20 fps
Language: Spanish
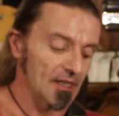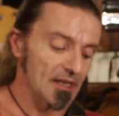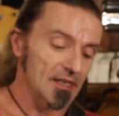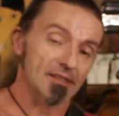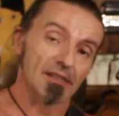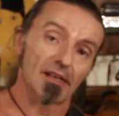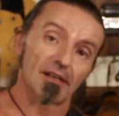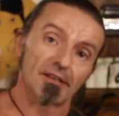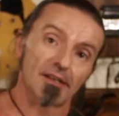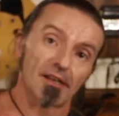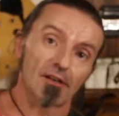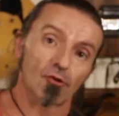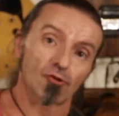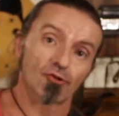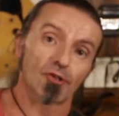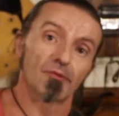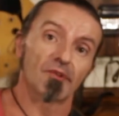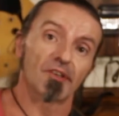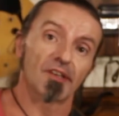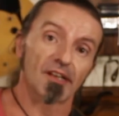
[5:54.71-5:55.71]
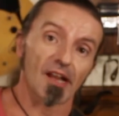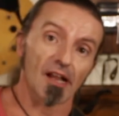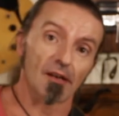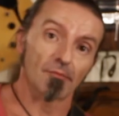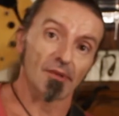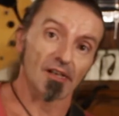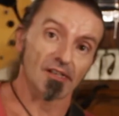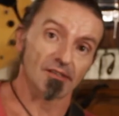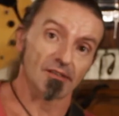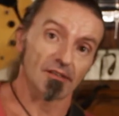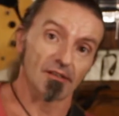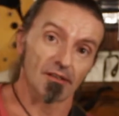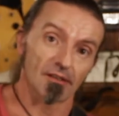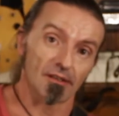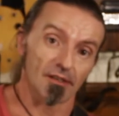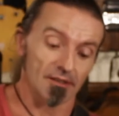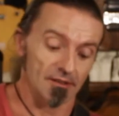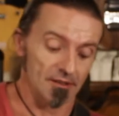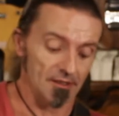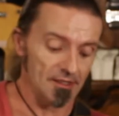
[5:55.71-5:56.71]
Esta línea nos dividirá el mástil
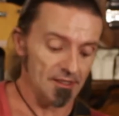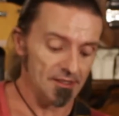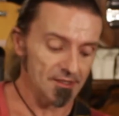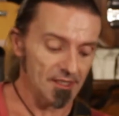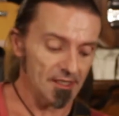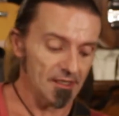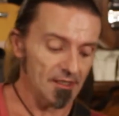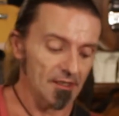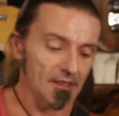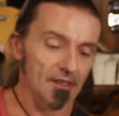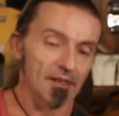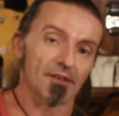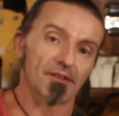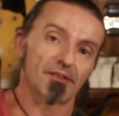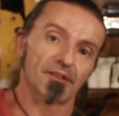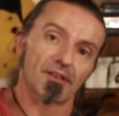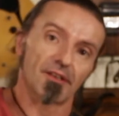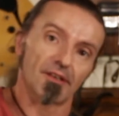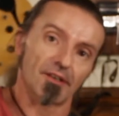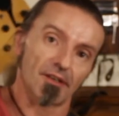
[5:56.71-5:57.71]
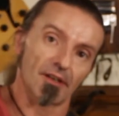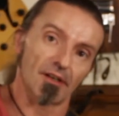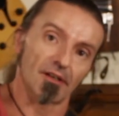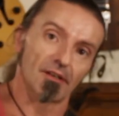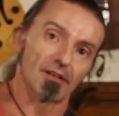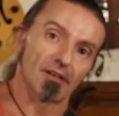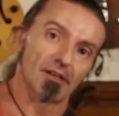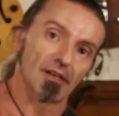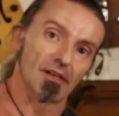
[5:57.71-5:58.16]
en derecha e izquierda.